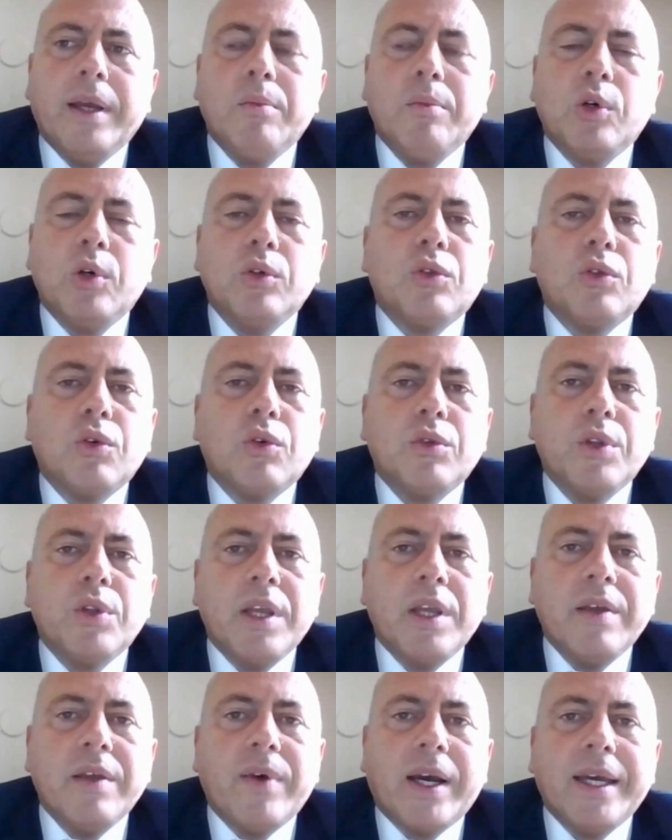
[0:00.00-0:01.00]
molto
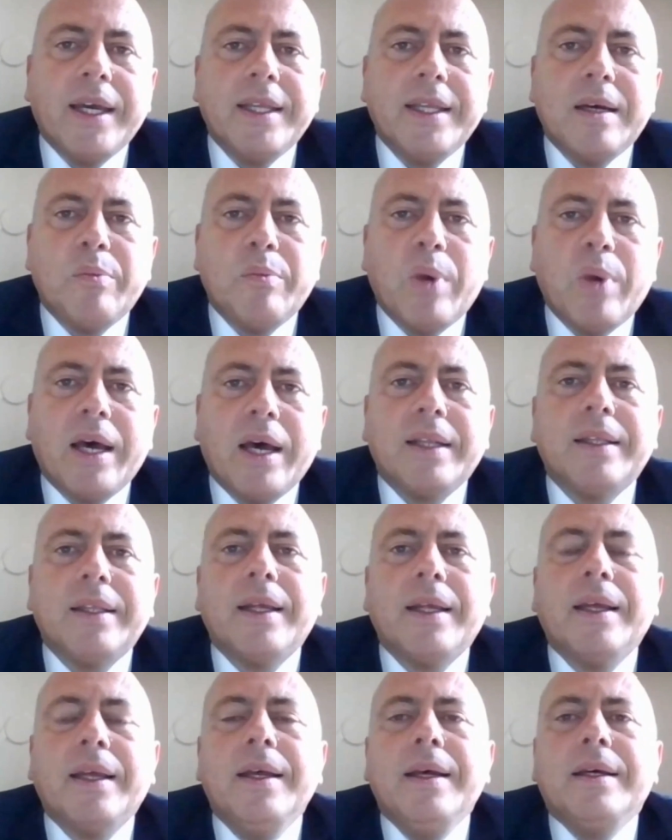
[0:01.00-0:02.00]
ondivaghe da
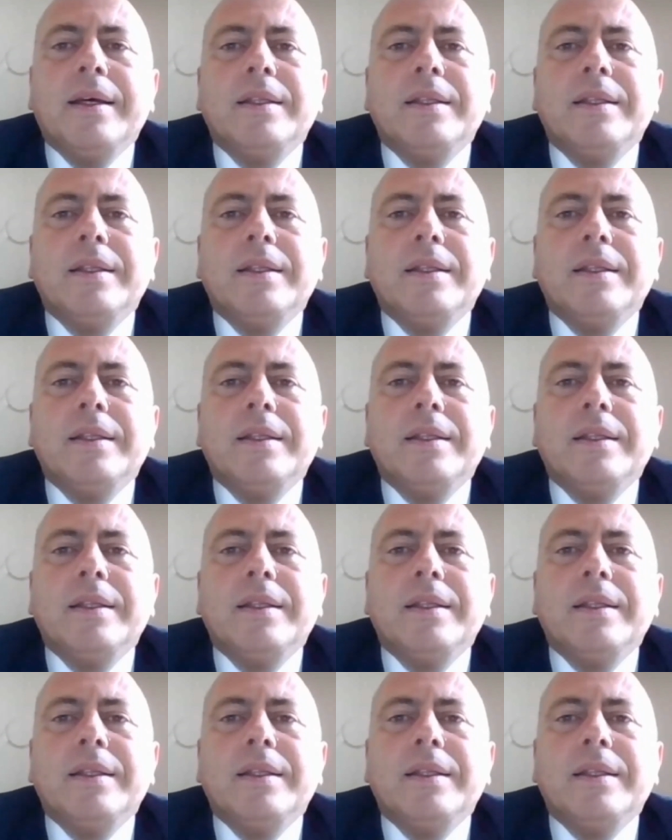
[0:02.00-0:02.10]
parte